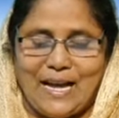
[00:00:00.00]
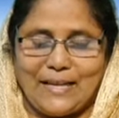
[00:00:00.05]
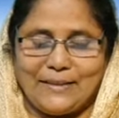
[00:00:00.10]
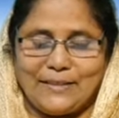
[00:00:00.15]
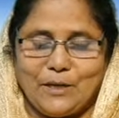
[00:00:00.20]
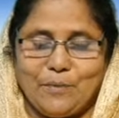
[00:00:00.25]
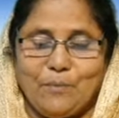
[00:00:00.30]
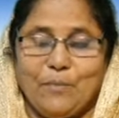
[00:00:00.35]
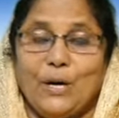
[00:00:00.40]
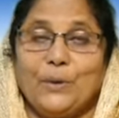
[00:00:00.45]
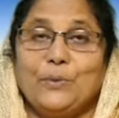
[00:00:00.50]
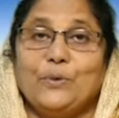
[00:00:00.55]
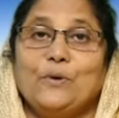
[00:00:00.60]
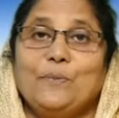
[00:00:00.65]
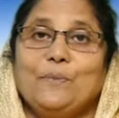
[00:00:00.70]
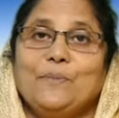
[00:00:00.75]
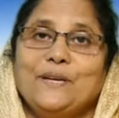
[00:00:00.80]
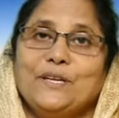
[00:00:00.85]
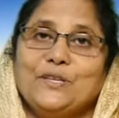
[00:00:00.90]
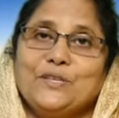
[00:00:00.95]
అతని
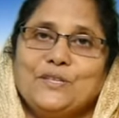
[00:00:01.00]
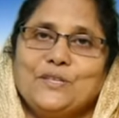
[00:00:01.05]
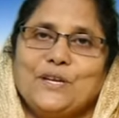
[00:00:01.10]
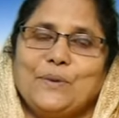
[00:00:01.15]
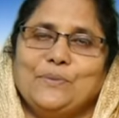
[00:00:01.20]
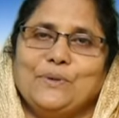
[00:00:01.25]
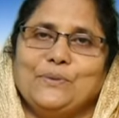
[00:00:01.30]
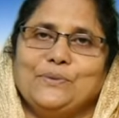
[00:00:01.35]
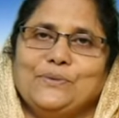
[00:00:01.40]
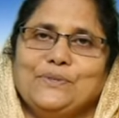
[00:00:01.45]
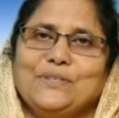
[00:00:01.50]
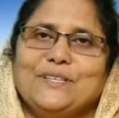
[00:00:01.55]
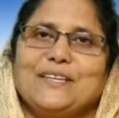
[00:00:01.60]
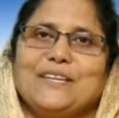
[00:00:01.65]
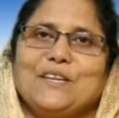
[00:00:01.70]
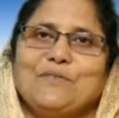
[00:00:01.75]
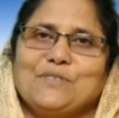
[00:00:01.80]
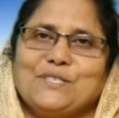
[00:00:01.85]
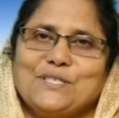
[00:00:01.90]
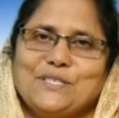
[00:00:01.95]
మనోభిష్టము
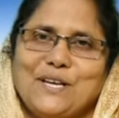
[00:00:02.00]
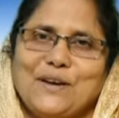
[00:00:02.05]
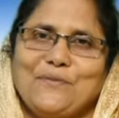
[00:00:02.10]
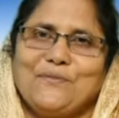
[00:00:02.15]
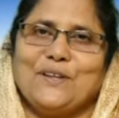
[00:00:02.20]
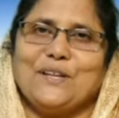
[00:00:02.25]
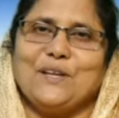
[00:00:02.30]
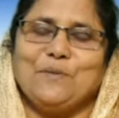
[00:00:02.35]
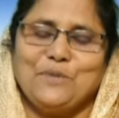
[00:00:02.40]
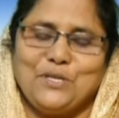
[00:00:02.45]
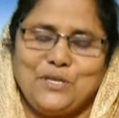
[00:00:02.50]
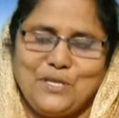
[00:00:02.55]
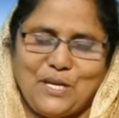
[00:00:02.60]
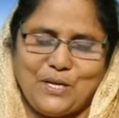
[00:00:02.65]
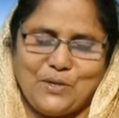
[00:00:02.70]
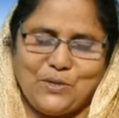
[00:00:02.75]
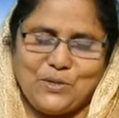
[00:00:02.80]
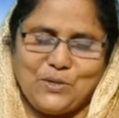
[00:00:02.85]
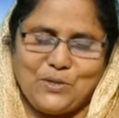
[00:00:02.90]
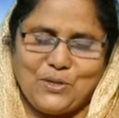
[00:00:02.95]
నీవు సఫలం
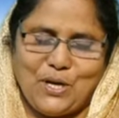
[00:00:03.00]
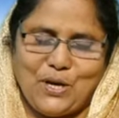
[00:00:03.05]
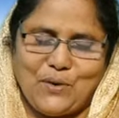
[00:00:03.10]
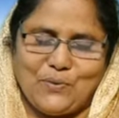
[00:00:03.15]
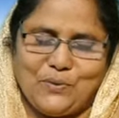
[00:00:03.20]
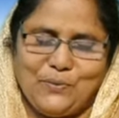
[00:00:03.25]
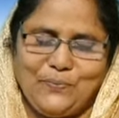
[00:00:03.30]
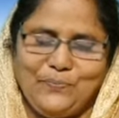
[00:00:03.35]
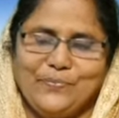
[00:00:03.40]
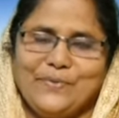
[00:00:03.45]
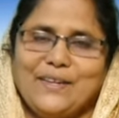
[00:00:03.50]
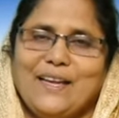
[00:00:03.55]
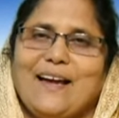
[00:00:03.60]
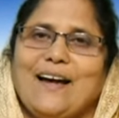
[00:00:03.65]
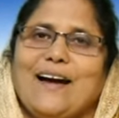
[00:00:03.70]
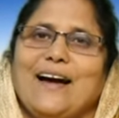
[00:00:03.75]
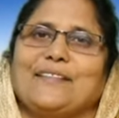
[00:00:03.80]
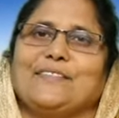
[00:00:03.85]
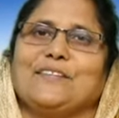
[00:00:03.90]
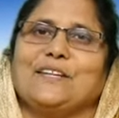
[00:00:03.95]
చేయుచున్నావు
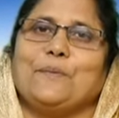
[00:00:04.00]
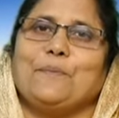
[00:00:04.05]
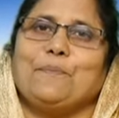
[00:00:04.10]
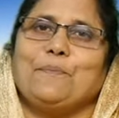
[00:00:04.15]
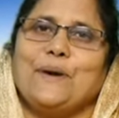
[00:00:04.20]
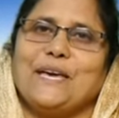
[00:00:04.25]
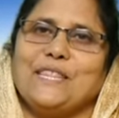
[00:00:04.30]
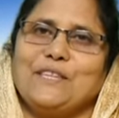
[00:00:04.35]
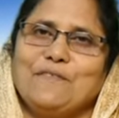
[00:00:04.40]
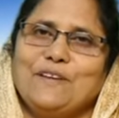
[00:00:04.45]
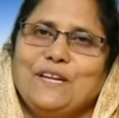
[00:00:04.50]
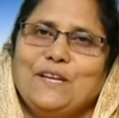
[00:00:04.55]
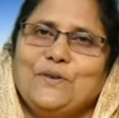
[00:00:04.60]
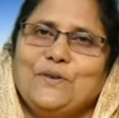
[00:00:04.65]
అతని పెదవుల